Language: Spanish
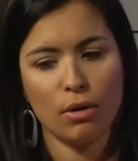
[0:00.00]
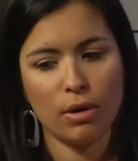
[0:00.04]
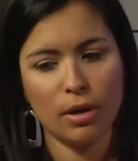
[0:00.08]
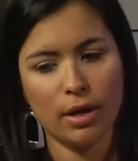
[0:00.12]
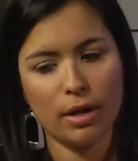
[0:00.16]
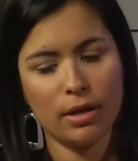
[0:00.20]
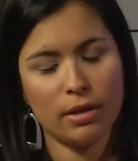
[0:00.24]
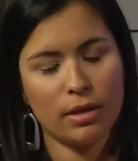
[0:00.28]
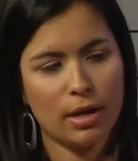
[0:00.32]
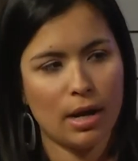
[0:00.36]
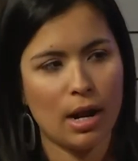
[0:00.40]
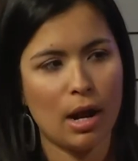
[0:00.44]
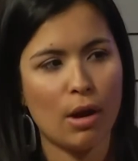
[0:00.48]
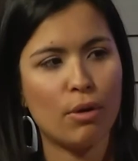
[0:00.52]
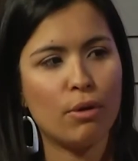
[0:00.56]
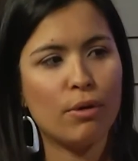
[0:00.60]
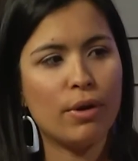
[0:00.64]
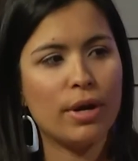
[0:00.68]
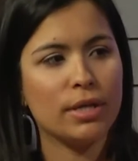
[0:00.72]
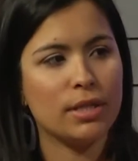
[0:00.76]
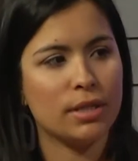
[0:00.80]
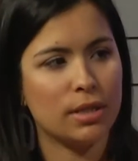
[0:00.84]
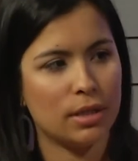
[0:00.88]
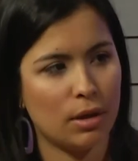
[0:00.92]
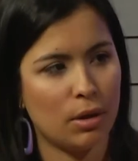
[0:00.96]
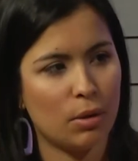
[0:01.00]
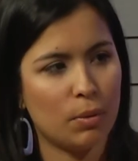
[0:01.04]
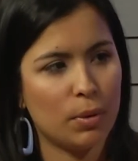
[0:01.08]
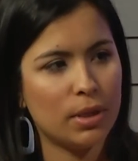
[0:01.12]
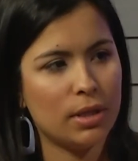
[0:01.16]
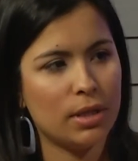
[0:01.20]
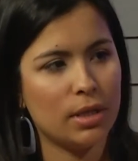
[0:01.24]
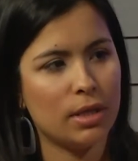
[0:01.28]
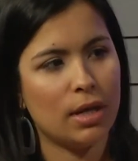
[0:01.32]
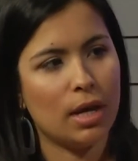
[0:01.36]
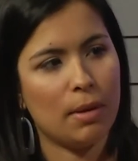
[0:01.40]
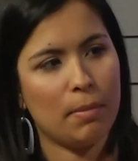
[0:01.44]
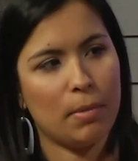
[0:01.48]
entre la Orange y
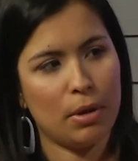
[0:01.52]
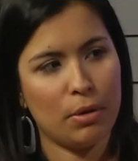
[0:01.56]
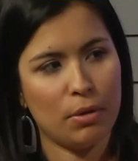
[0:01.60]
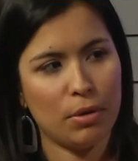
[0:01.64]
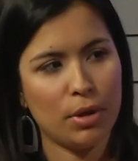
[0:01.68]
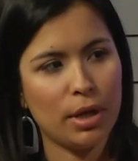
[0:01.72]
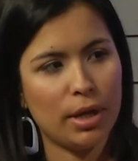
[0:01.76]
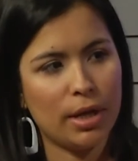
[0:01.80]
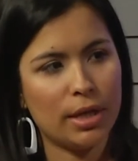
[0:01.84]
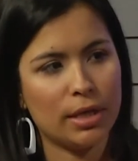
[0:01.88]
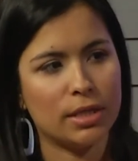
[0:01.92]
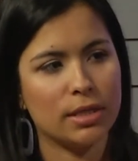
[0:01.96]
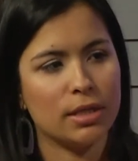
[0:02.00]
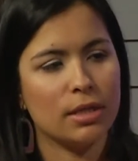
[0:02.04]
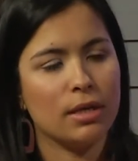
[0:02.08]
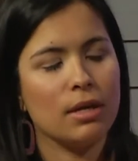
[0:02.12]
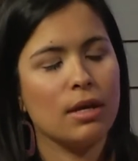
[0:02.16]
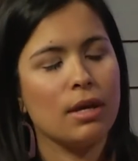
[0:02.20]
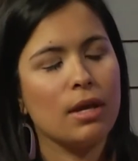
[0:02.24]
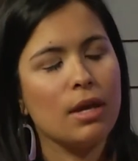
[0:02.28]
OBT a mano derecha.